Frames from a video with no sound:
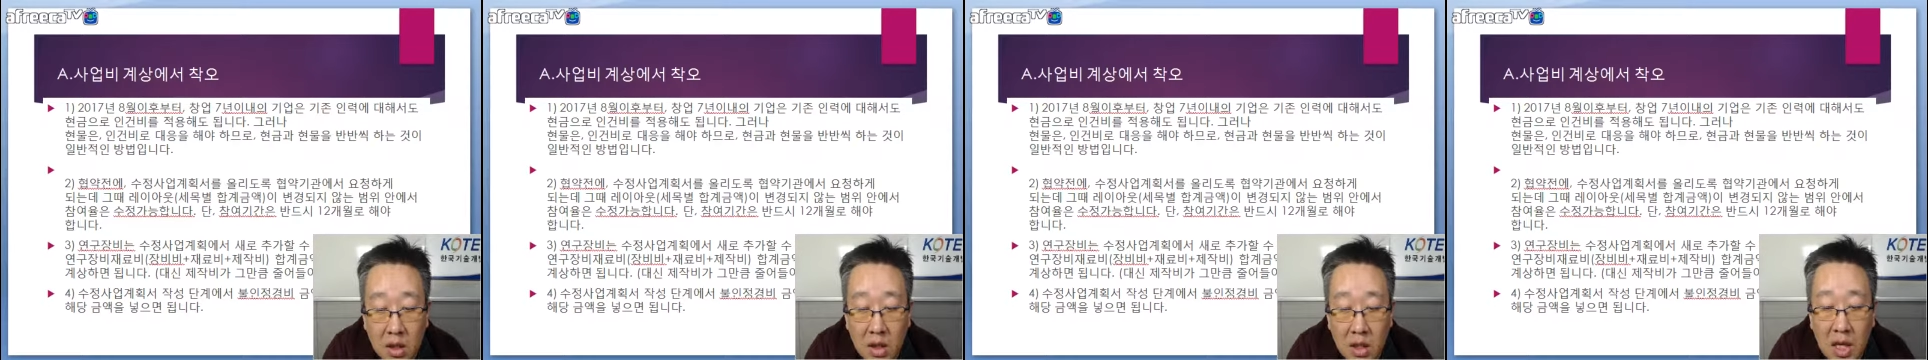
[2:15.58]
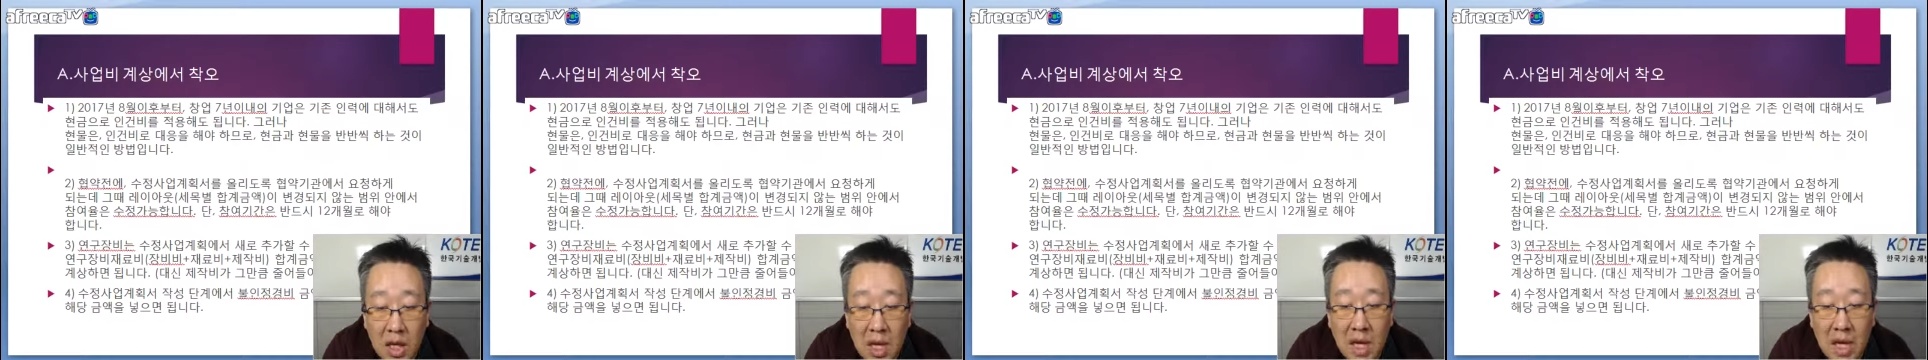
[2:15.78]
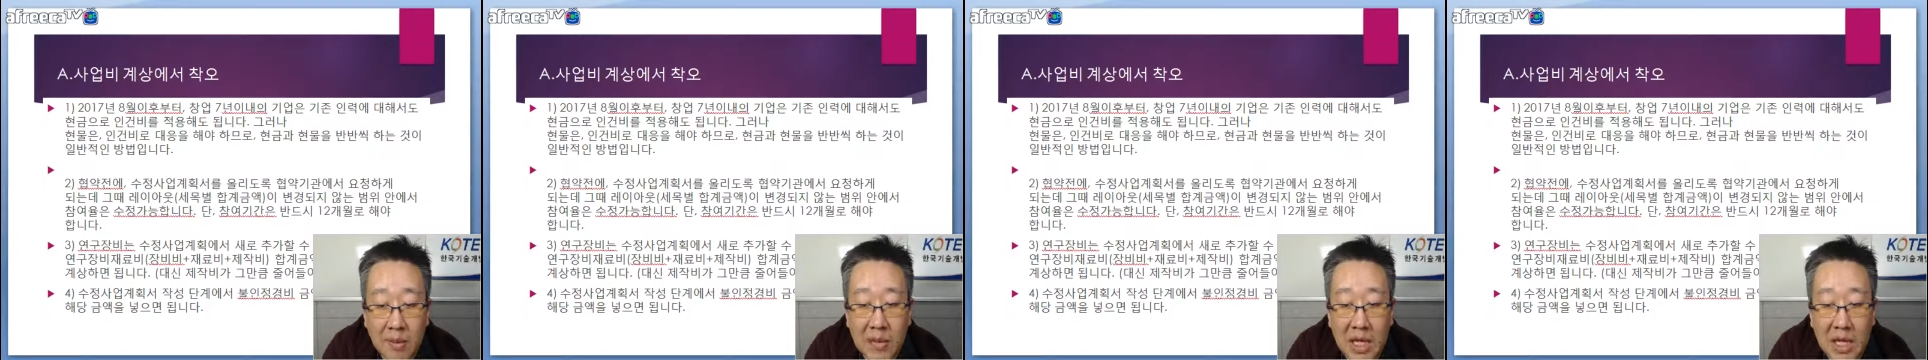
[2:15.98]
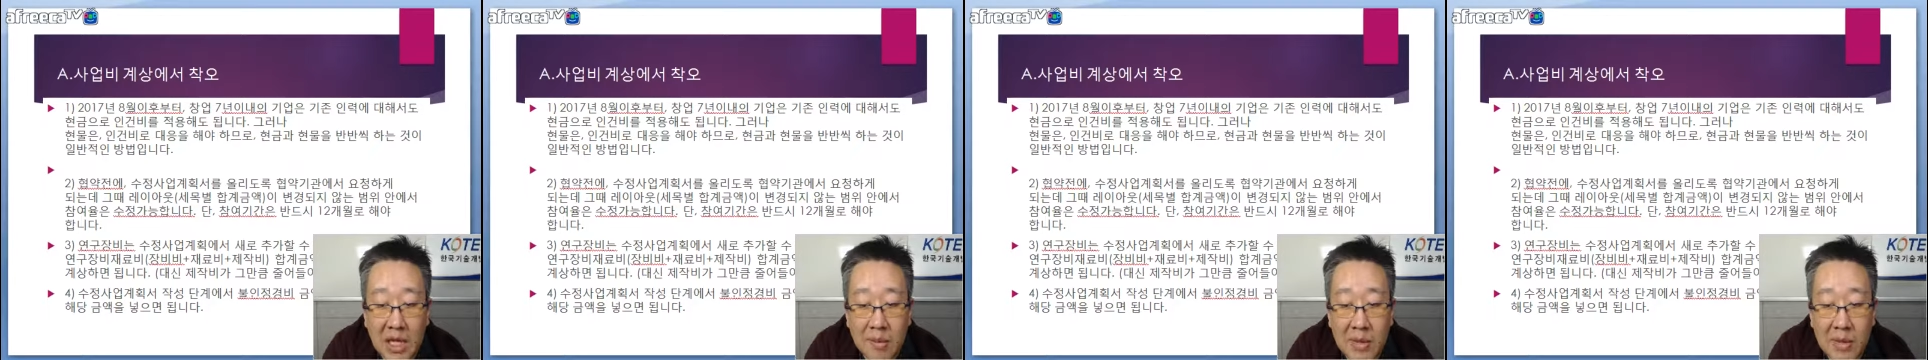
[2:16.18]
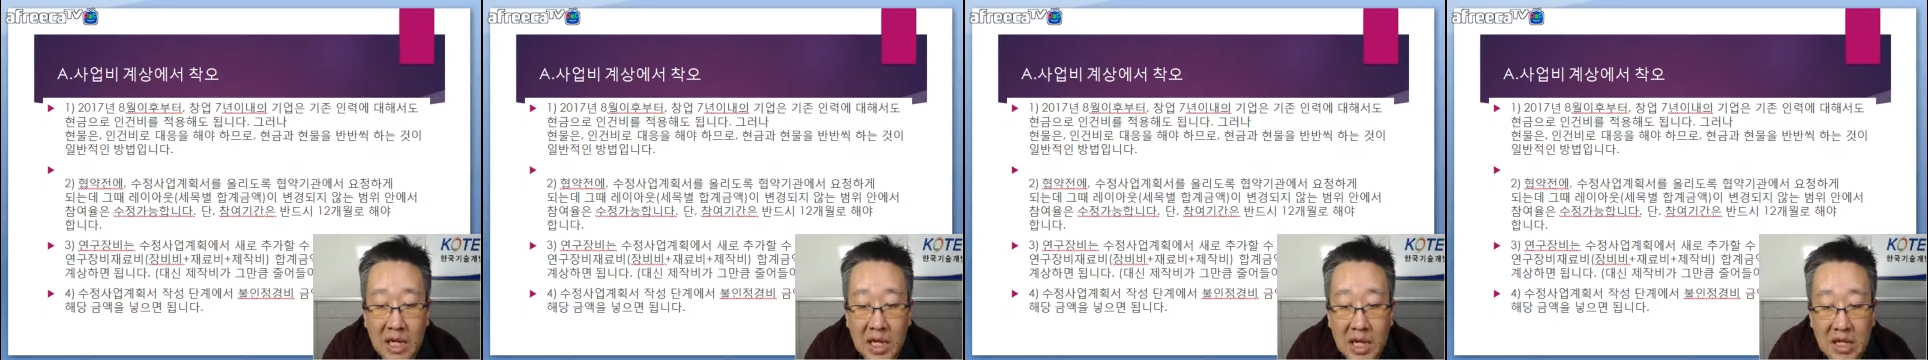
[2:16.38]
학교
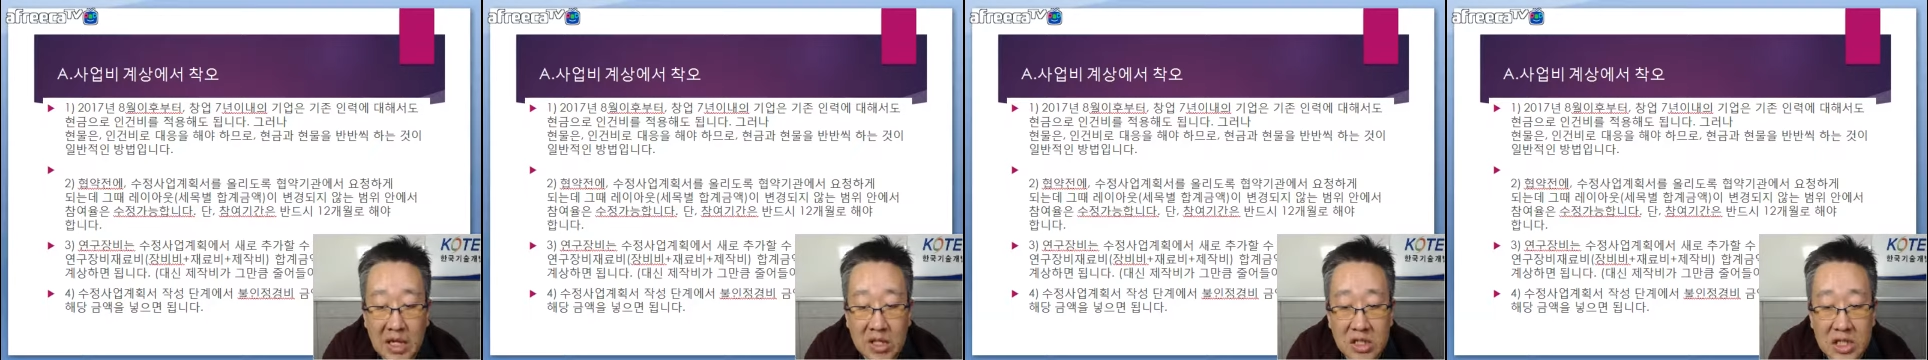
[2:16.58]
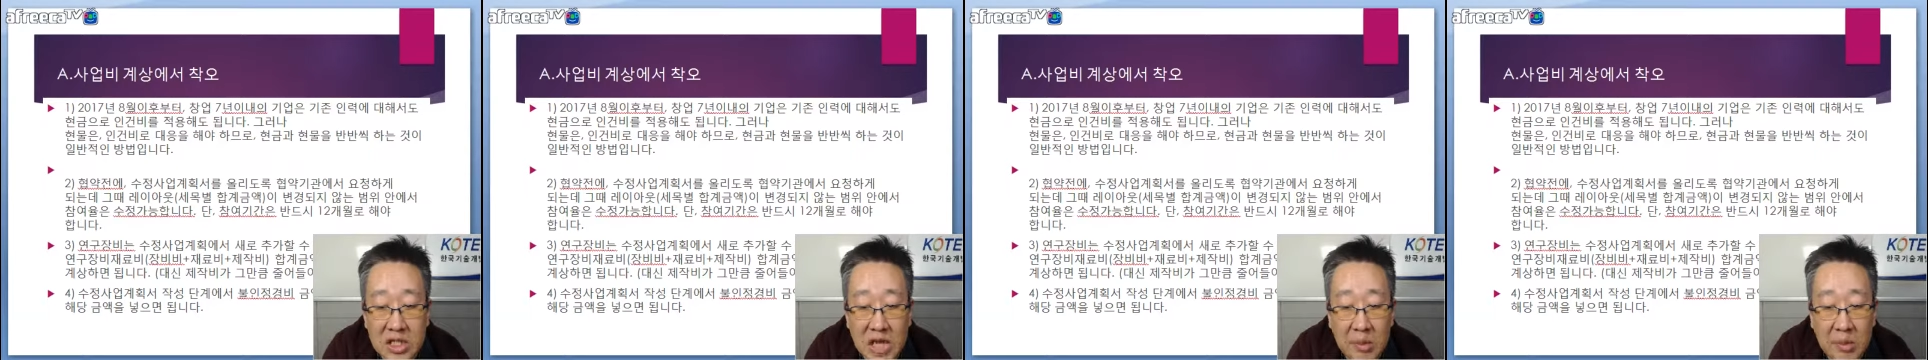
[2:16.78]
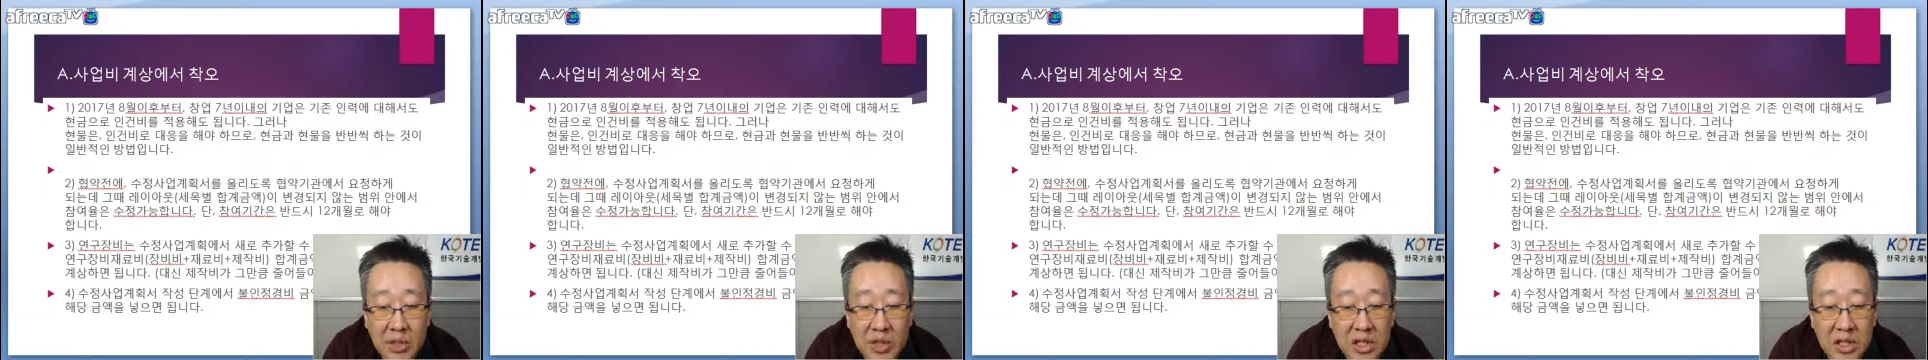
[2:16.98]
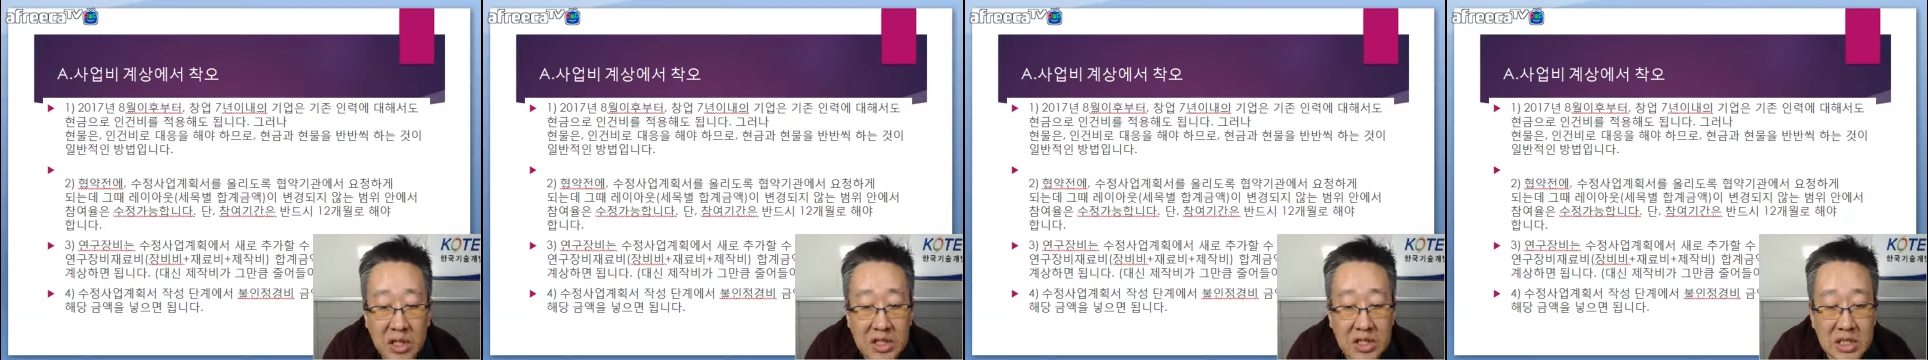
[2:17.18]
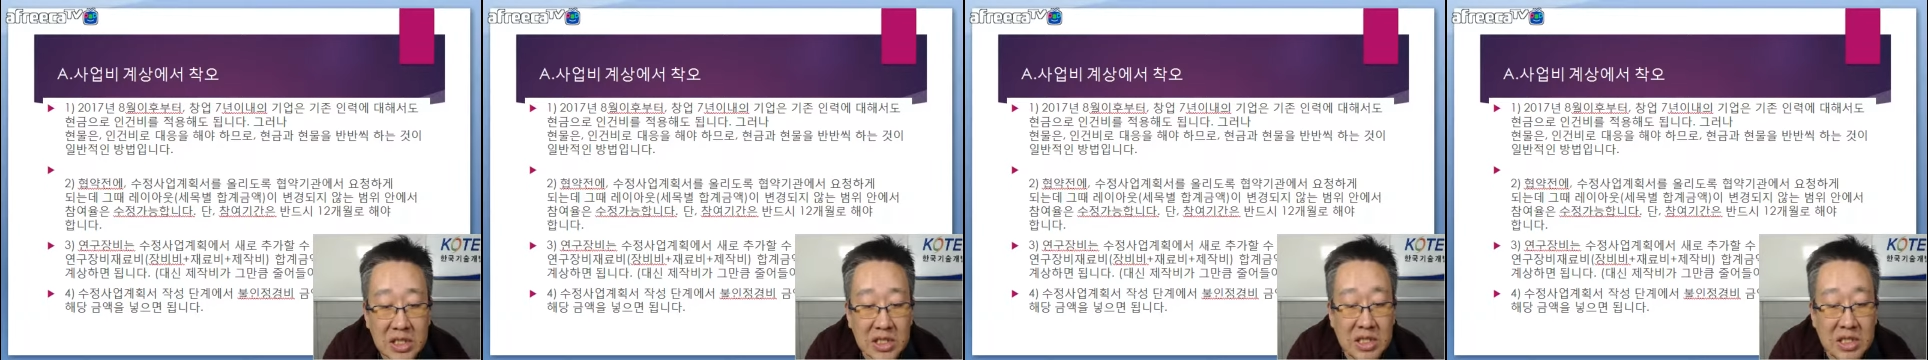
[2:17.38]
금액 내에서 사업비를